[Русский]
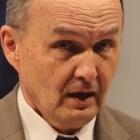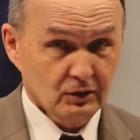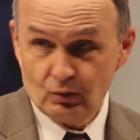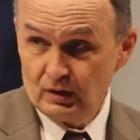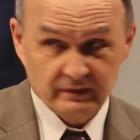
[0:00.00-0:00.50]
А
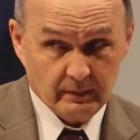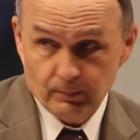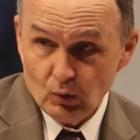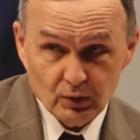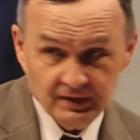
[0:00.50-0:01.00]
что, разве
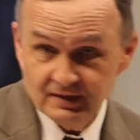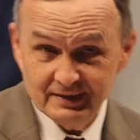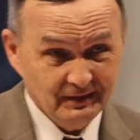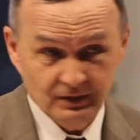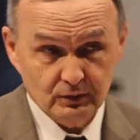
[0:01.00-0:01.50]
Бог не
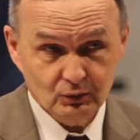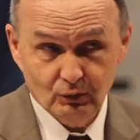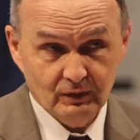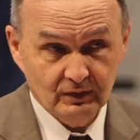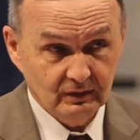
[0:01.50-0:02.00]

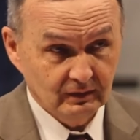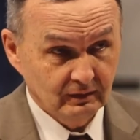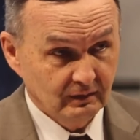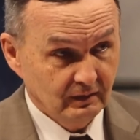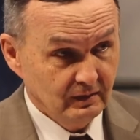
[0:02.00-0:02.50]
заинтересован
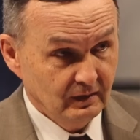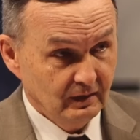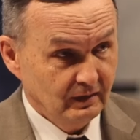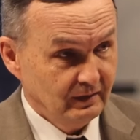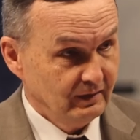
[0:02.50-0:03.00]

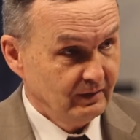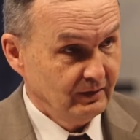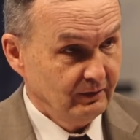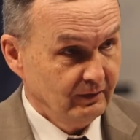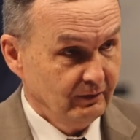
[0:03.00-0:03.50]

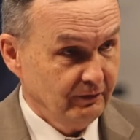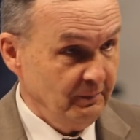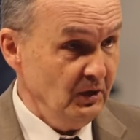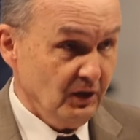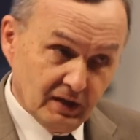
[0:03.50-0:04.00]
в
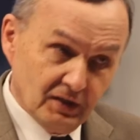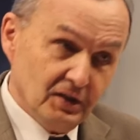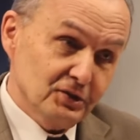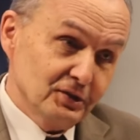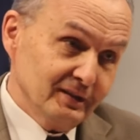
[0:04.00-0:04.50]
мире?
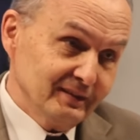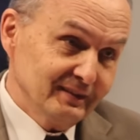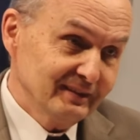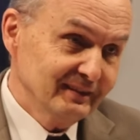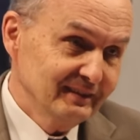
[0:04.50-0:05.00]
Конечно.
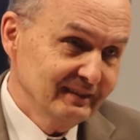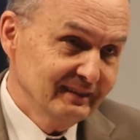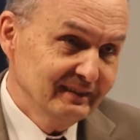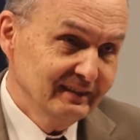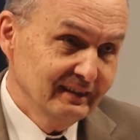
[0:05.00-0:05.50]

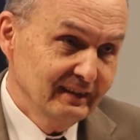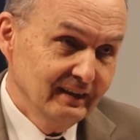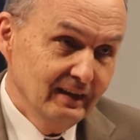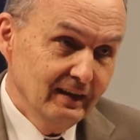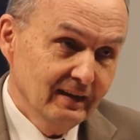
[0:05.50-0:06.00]

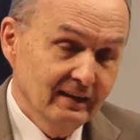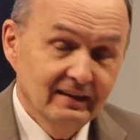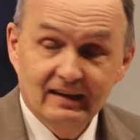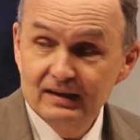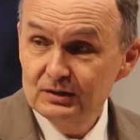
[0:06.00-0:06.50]

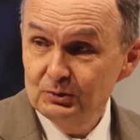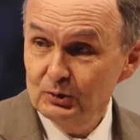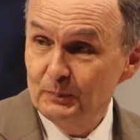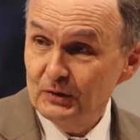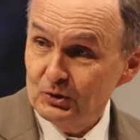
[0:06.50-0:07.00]
Когда
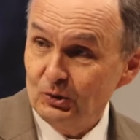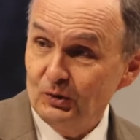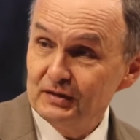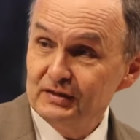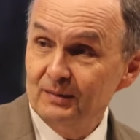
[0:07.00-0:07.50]
Христос пришел
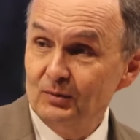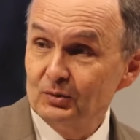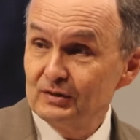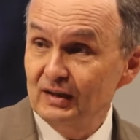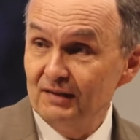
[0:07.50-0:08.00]
на
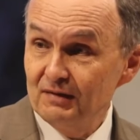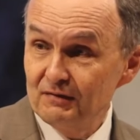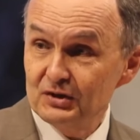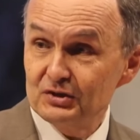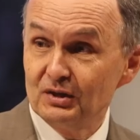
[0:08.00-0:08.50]
землю, слава
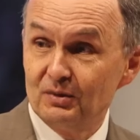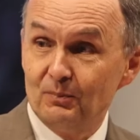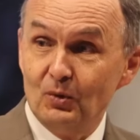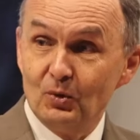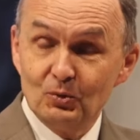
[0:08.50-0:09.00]
Вышних
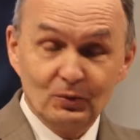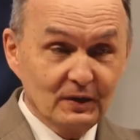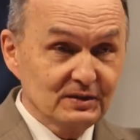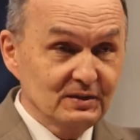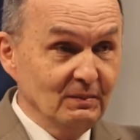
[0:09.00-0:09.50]
Богу,
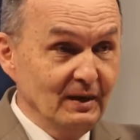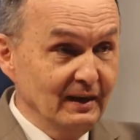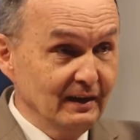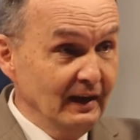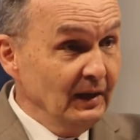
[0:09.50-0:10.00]
на
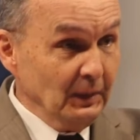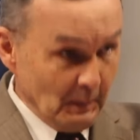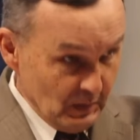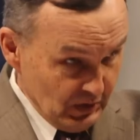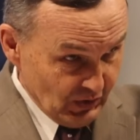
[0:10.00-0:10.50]
земле
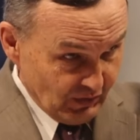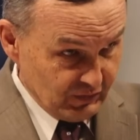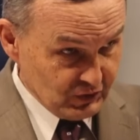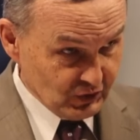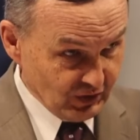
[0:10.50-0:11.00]
мир
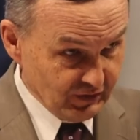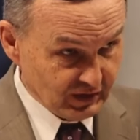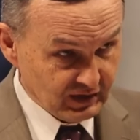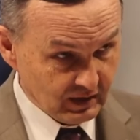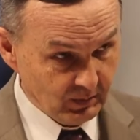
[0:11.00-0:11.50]
в
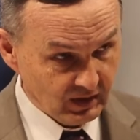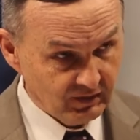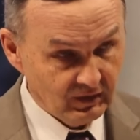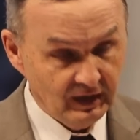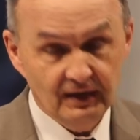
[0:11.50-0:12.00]
человеках,
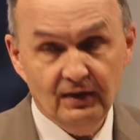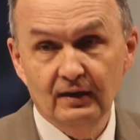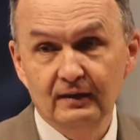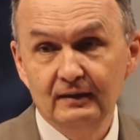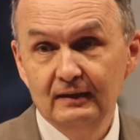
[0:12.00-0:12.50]

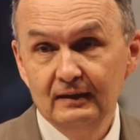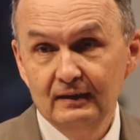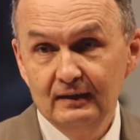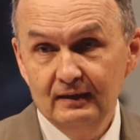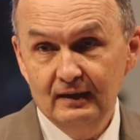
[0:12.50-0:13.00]
благоволение.
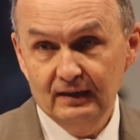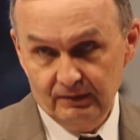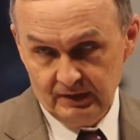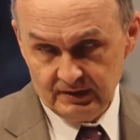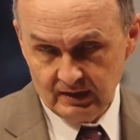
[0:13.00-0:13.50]
Это
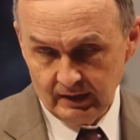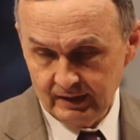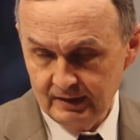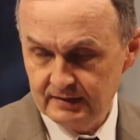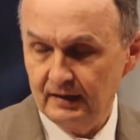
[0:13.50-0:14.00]
весь
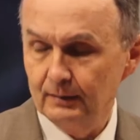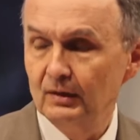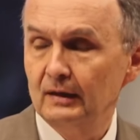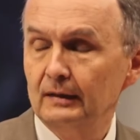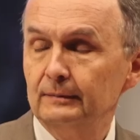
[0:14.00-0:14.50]
ангельская
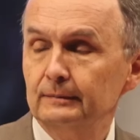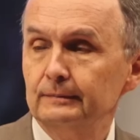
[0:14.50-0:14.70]
была.